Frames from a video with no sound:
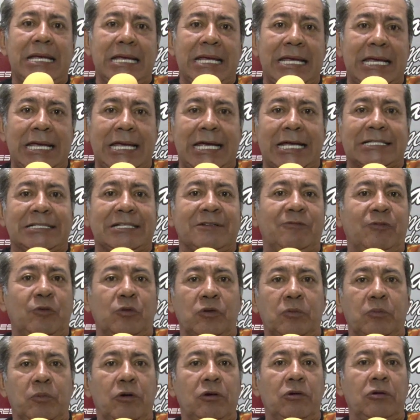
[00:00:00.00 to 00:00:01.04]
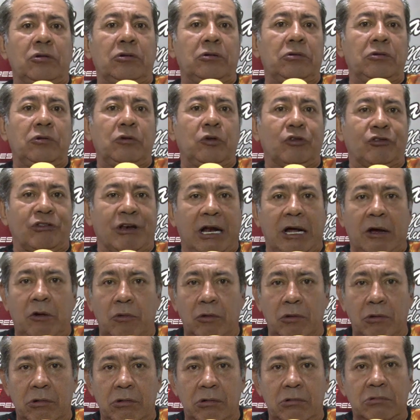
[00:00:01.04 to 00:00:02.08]
Y ese fútbol lo,
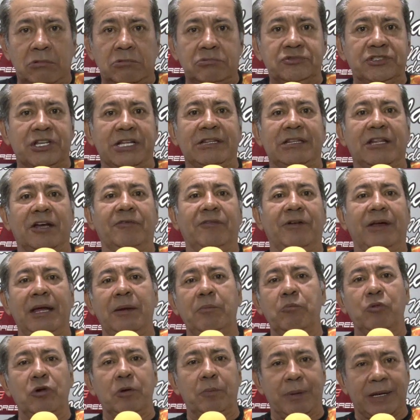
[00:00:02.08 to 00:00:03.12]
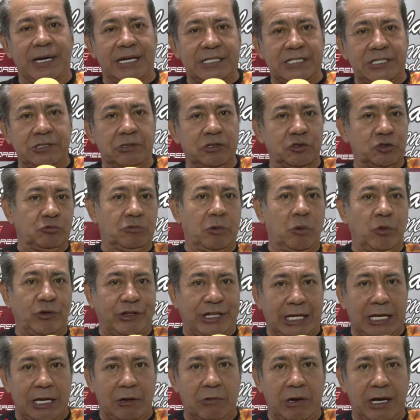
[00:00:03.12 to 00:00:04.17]
trajo un Santa Fe muy parecido a su nuevo
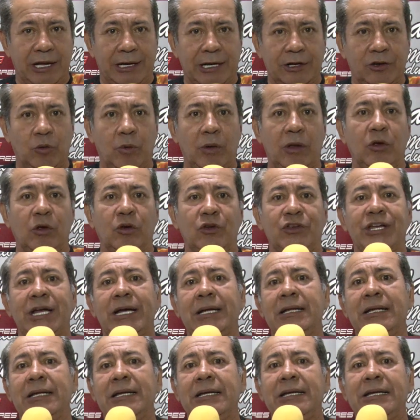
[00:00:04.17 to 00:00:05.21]
técnico, Gerardo Bedoya,